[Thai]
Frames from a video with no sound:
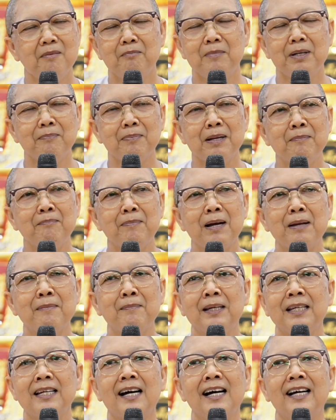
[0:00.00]
มันเป็นไป
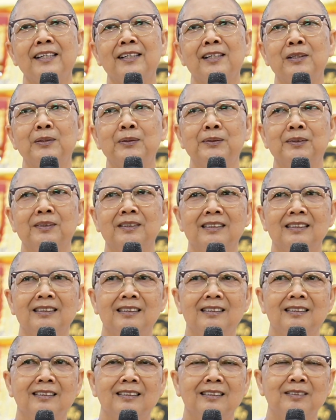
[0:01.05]
ไม่ได้นะลูก
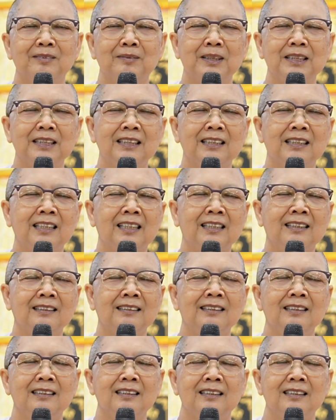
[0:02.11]
เพราะฉะนั้น
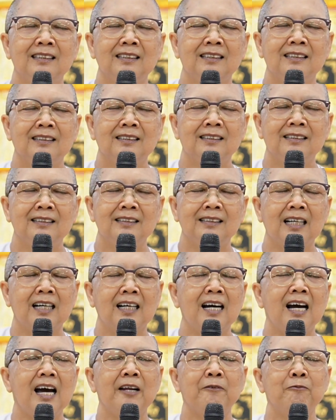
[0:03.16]
อย่า
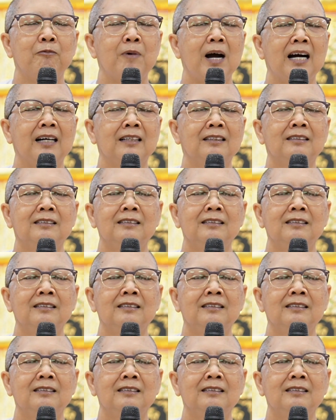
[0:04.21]
คาดหวัง